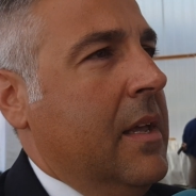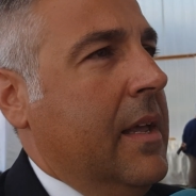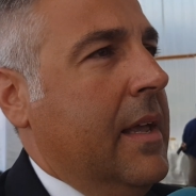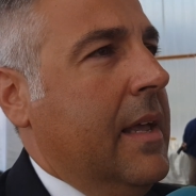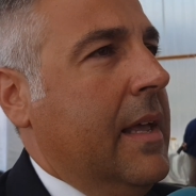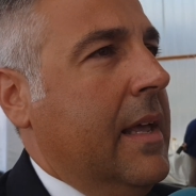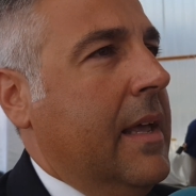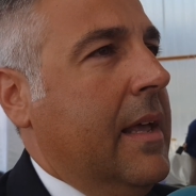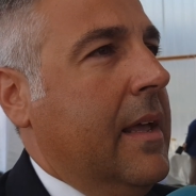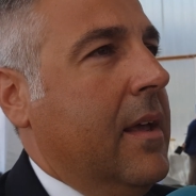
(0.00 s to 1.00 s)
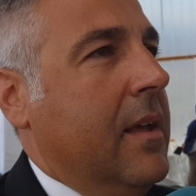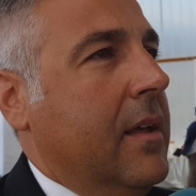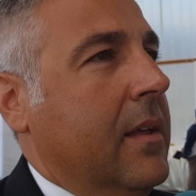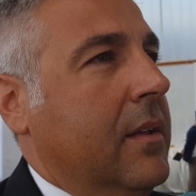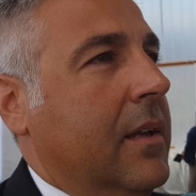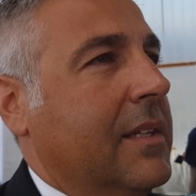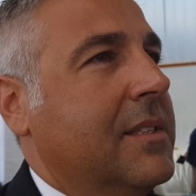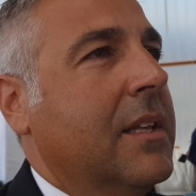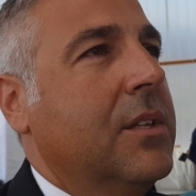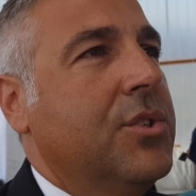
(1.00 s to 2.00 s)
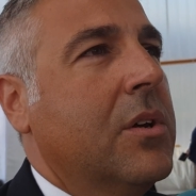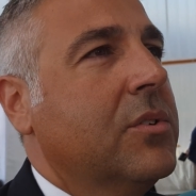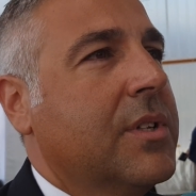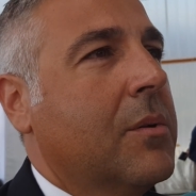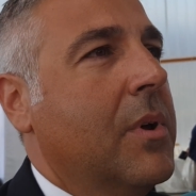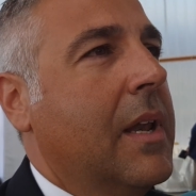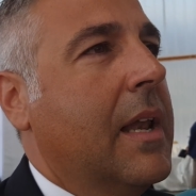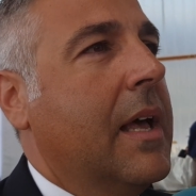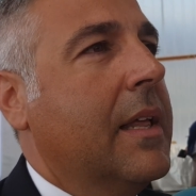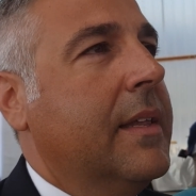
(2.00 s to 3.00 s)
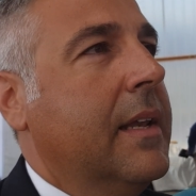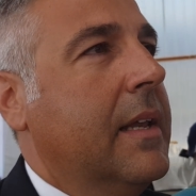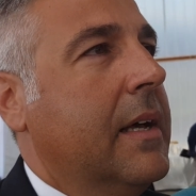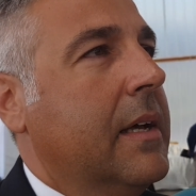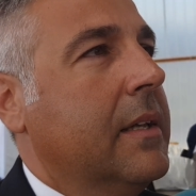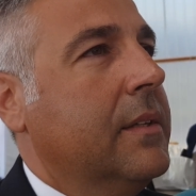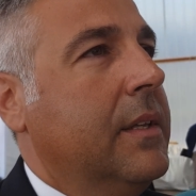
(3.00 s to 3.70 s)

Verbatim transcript: e la strategia nostra è quella là della,